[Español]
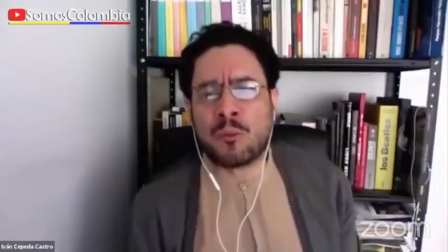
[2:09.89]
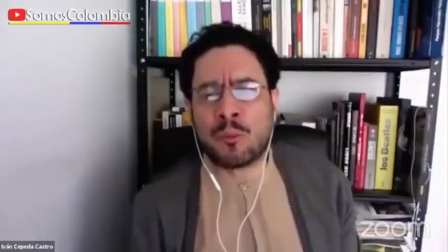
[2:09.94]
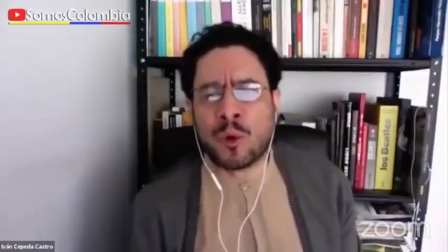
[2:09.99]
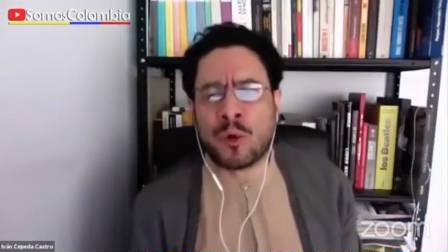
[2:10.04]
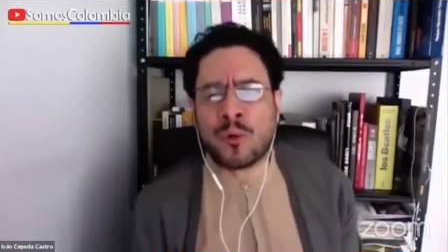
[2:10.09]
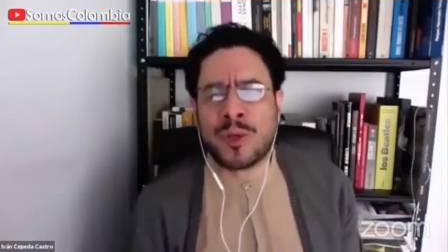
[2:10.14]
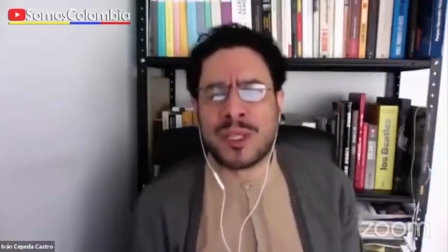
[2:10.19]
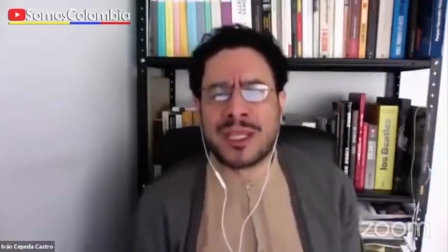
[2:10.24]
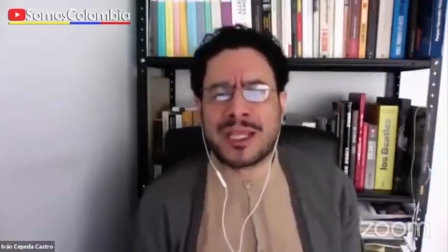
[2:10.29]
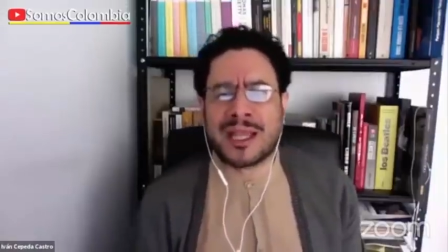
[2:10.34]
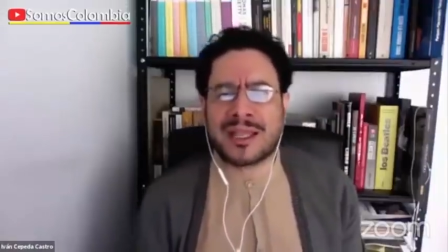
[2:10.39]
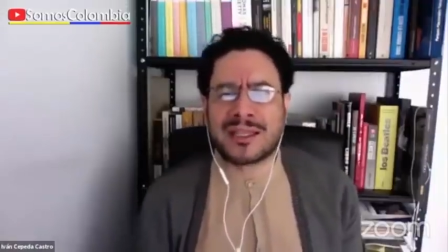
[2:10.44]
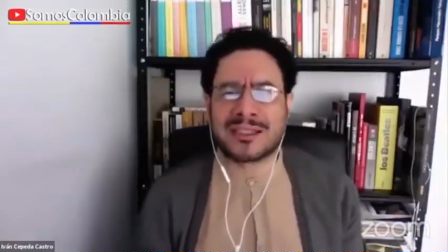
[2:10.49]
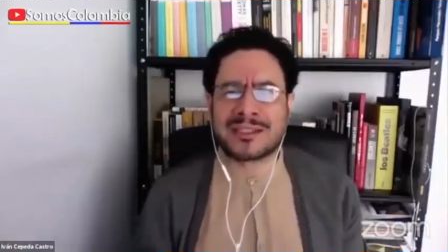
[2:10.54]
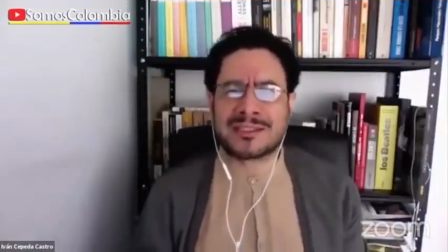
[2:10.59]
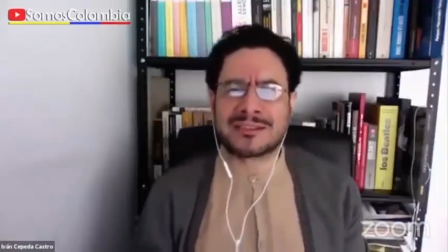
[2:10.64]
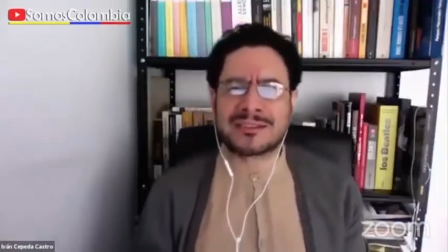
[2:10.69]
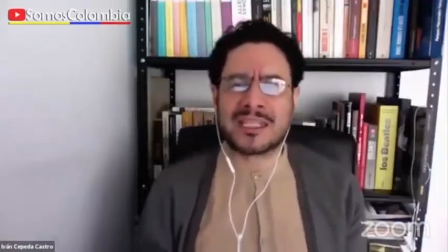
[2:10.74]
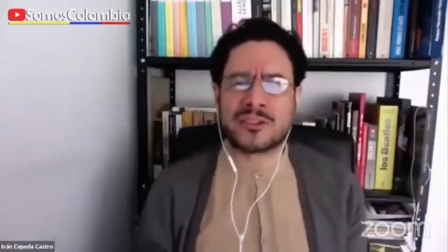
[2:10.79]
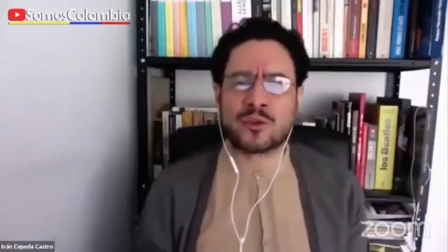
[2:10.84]
pública
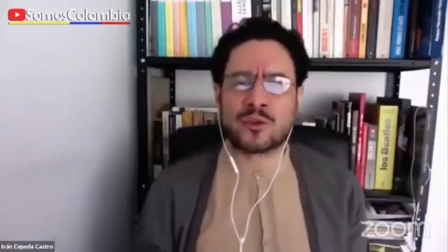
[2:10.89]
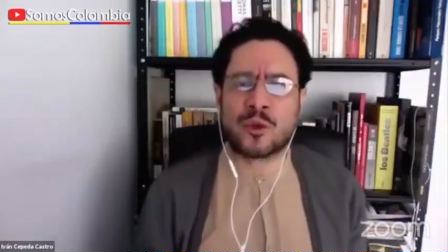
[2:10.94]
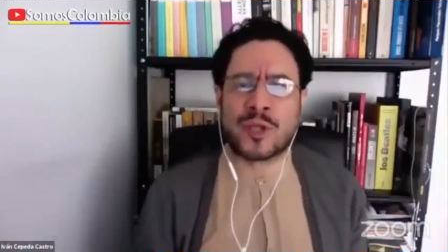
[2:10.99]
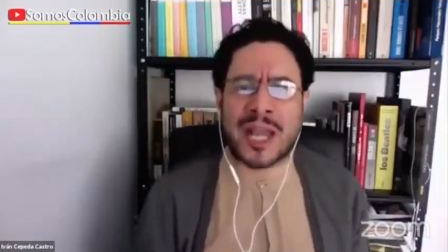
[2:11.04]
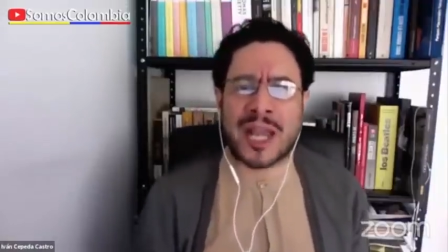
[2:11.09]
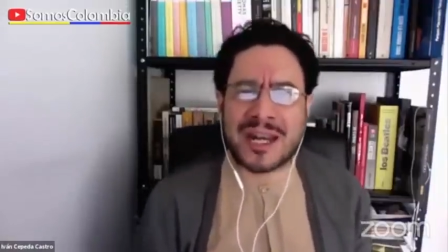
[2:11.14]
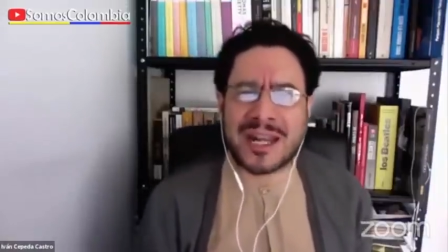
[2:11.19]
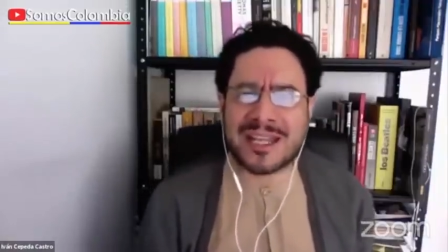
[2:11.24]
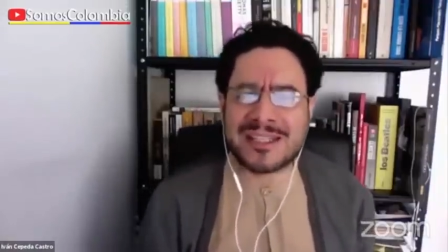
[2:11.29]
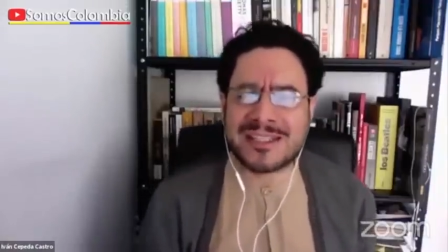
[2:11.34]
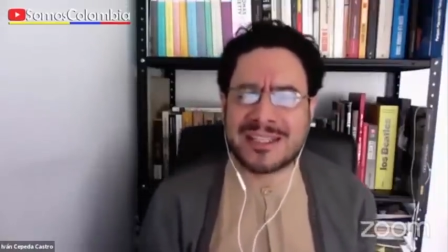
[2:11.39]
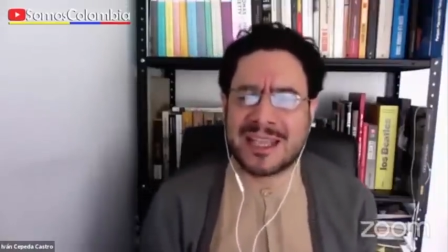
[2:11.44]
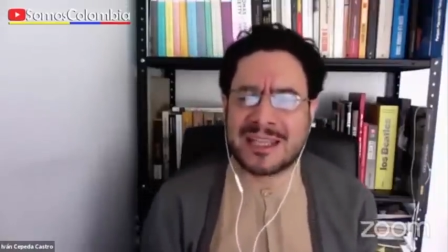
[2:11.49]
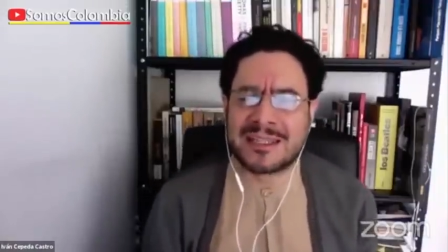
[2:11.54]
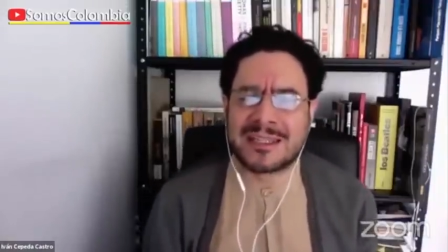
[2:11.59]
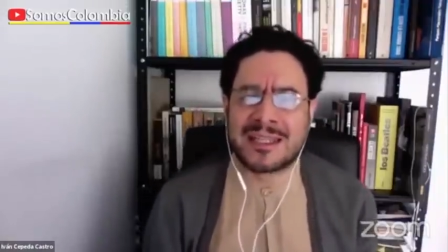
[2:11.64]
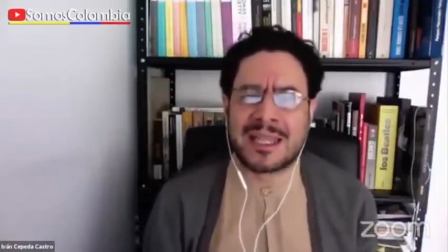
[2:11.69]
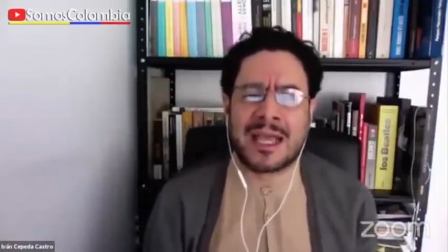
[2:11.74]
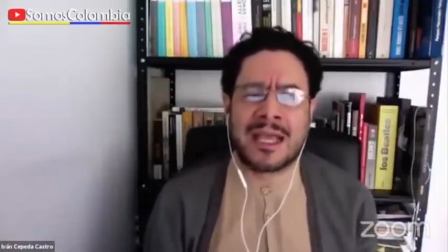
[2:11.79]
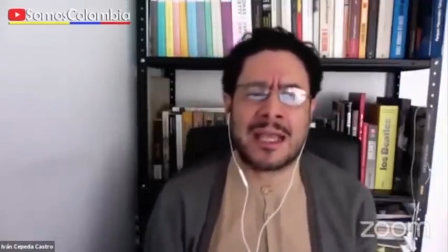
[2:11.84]
desde su gran
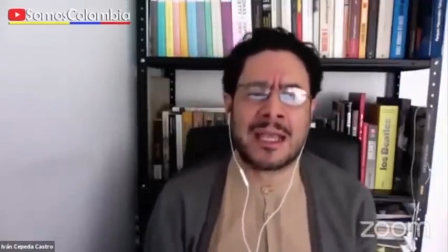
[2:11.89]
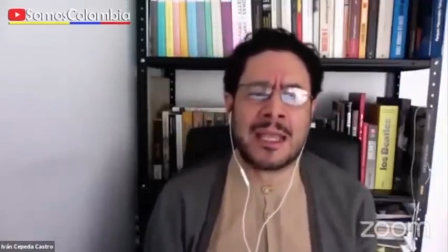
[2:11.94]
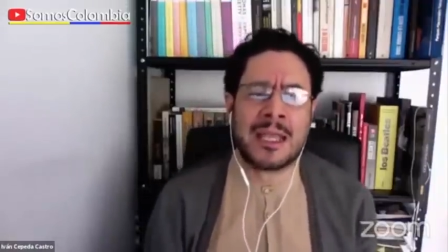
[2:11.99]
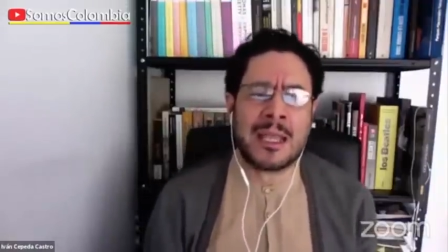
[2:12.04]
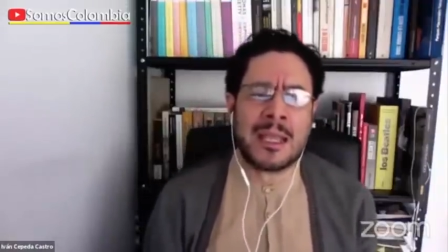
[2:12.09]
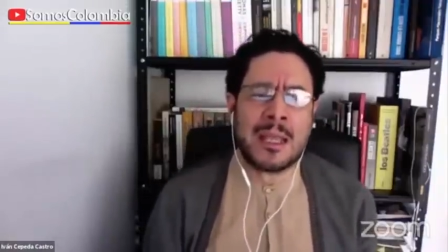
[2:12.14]
hacienda